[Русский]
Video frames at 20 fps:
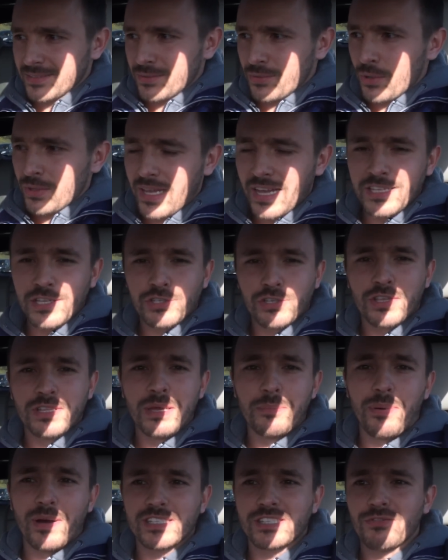Он, конечно,
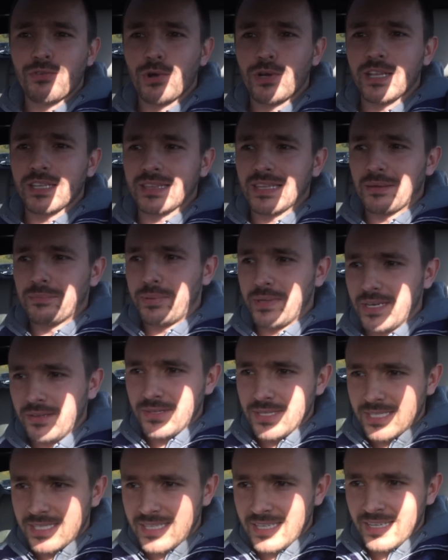не позволит нам
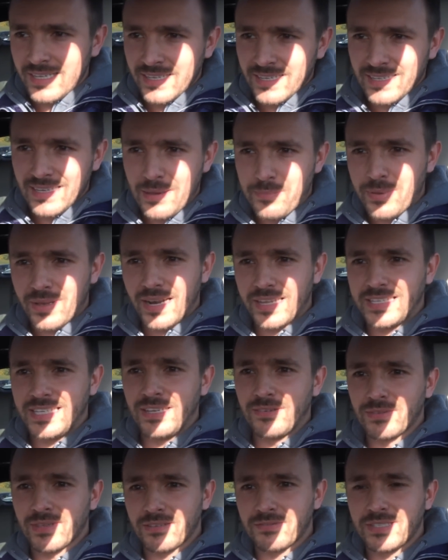перевести
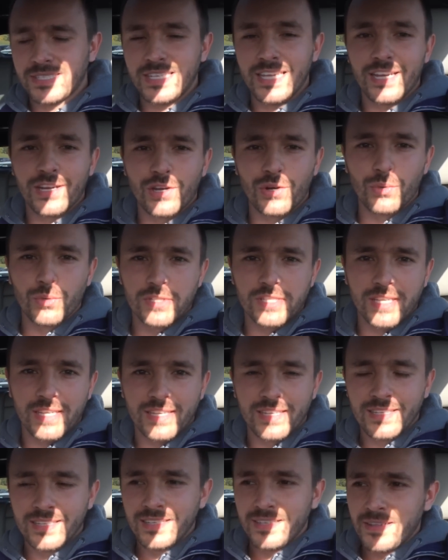оперативно все
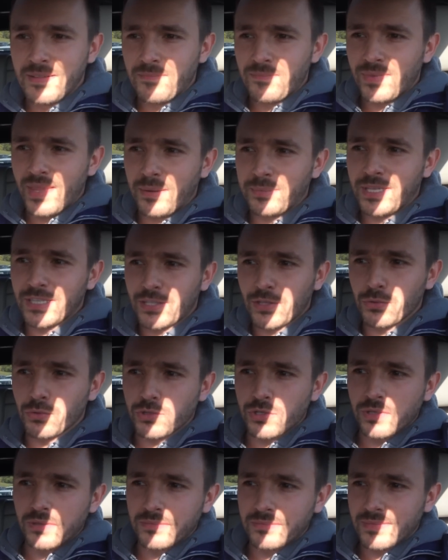грузы. Нам где-то
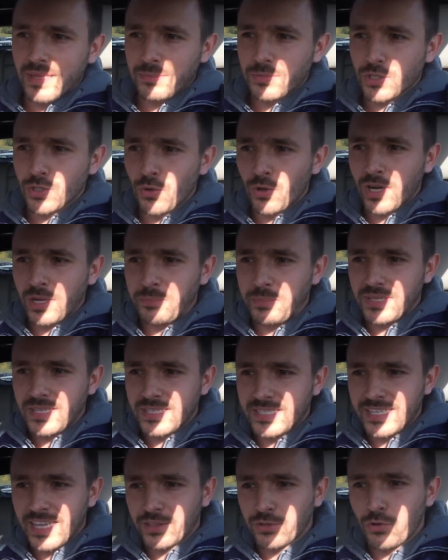нужен там
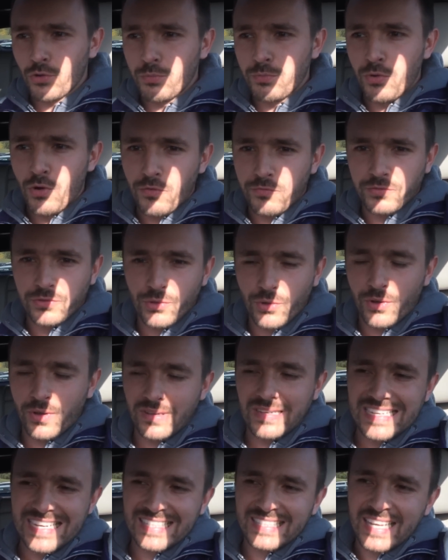40-50 кубов, но
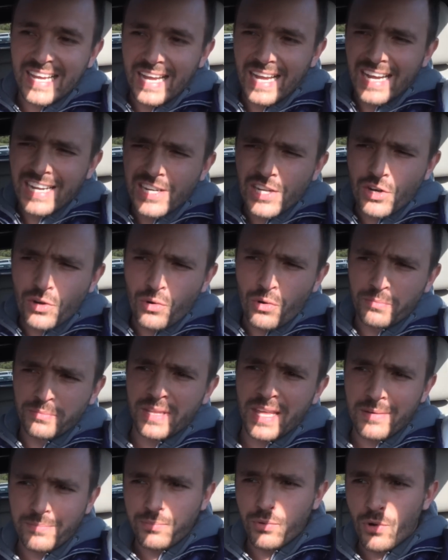это
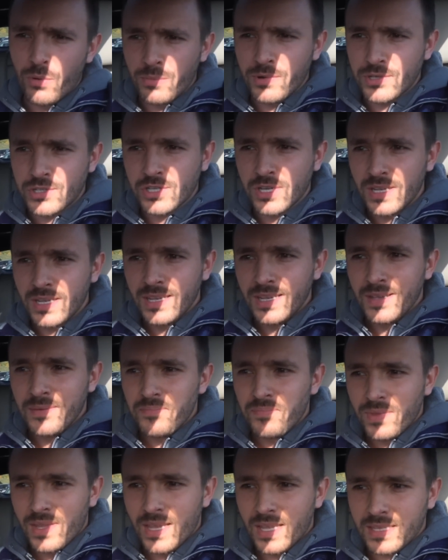огромная помощь.
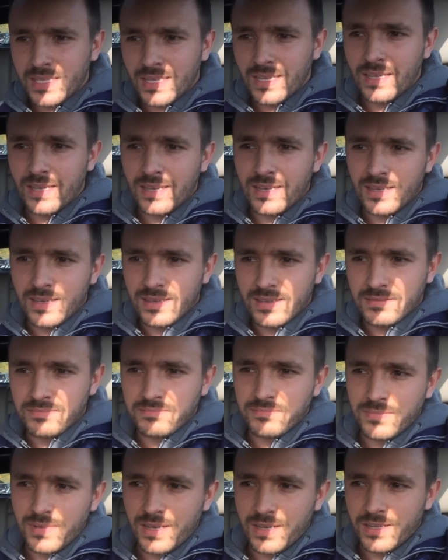Это э,
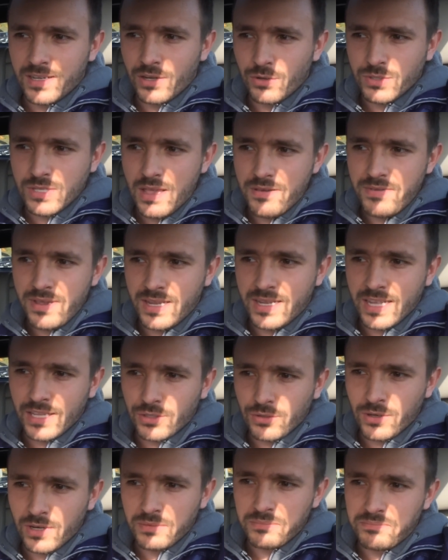грузовик,
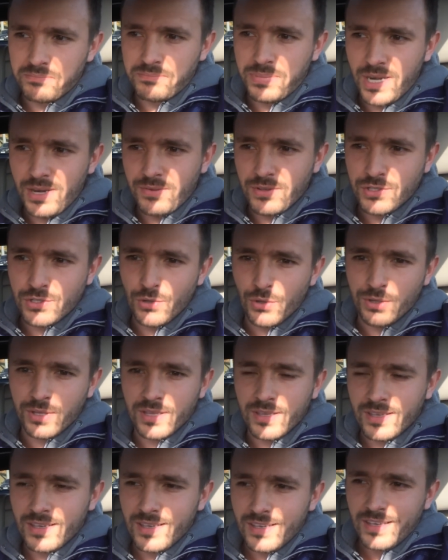который перевезет
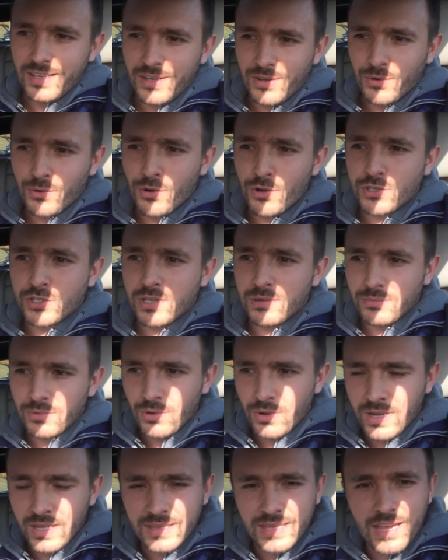очень
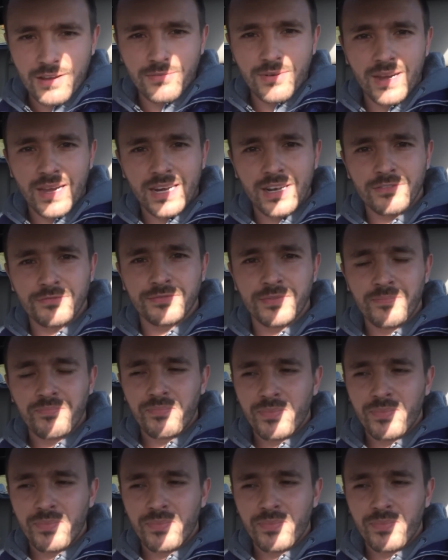много товаров,